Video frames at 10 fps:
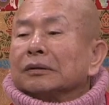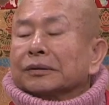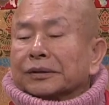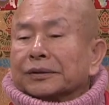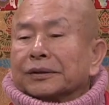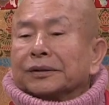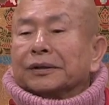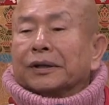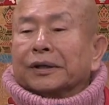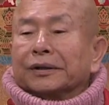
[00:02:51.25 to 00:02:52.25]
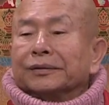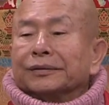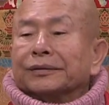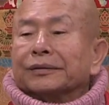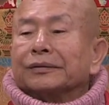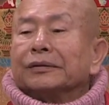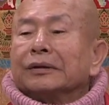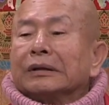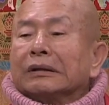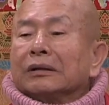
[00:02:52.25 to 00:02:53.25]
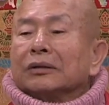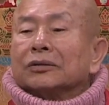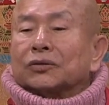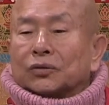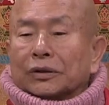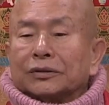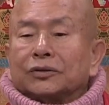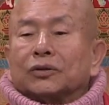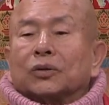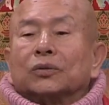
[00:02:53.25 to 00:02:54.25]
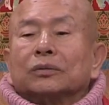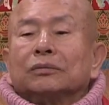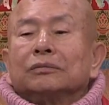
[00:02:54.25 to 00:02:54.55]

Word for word: 这个很随求，